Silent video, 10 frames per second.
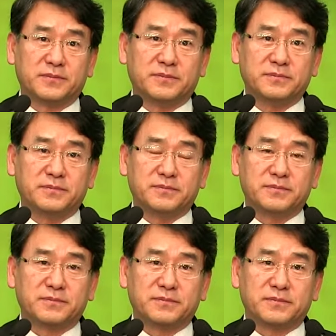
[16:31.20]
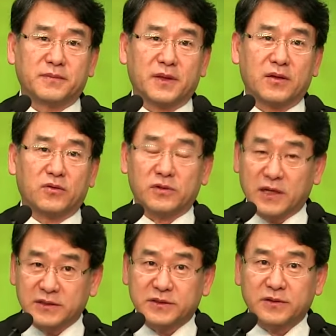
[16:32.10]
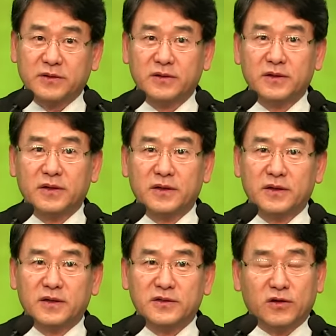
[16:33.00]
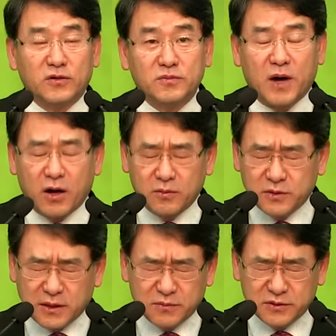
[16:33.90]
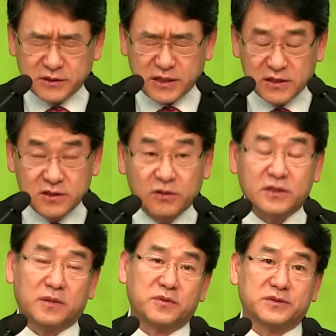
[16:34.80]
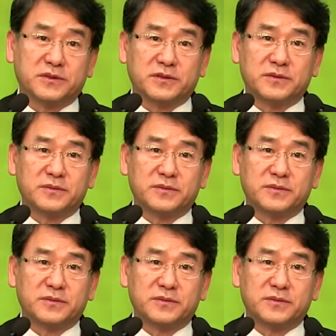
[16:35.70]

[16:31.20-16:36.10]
응? 오늘 가서 여러분 마음을 한번 잘 들여다보세요.